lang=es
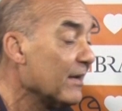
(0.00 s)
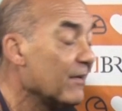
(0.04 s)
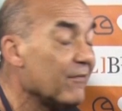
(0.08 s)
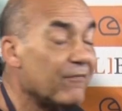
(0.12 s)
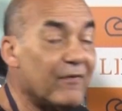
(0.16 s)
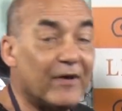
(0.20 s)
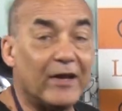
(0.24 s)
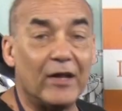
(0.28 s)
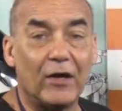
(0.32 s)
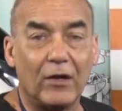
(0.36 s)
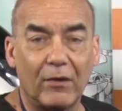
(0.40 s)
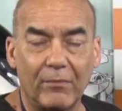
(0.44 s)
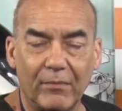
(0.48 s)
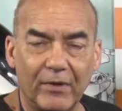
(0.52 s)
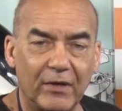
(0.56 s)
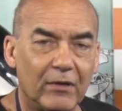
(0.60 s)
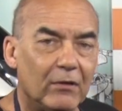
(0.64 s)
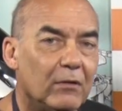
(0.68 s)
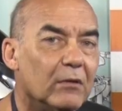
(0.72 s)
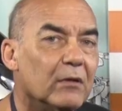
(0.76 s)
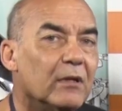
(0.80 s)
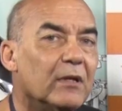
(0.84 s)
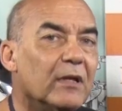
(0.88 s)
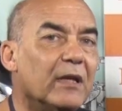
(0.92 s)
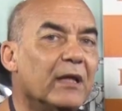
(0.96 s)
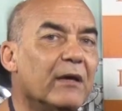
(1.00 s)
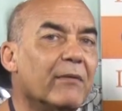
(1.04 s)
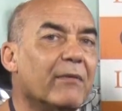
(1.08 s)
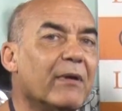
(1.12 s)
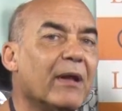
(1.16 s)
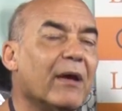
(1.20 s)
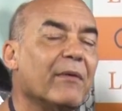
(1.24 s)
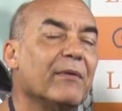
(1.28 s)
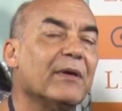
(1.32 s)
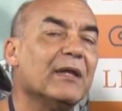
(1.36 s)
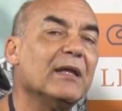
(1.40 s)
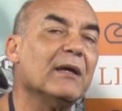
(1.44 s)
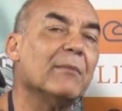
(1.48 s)
Fenómeno,
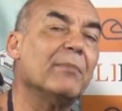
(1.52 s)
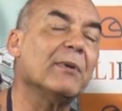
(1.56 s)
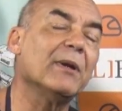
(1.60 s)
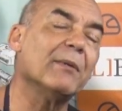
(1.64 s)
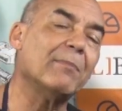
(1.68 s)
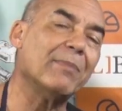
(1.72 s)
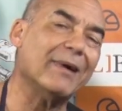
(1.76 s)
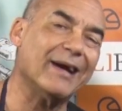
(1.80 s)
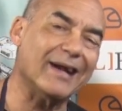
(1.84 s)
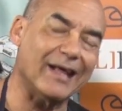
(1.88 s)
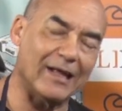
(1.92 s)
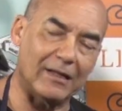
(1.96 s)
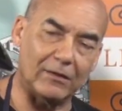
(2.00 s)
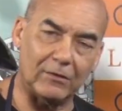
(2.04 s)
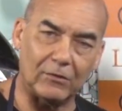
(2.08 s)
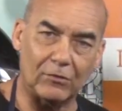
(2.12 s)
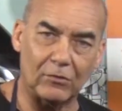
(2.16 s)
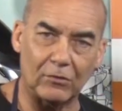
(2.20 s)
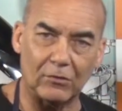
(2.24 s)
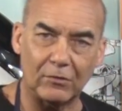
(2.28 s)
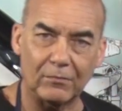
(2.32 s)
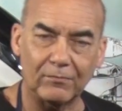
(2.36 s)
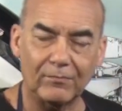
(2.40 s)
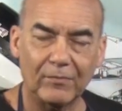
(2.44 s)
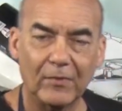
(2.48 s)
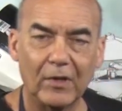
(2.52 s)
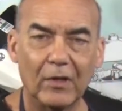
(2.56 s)
Libra viene preparando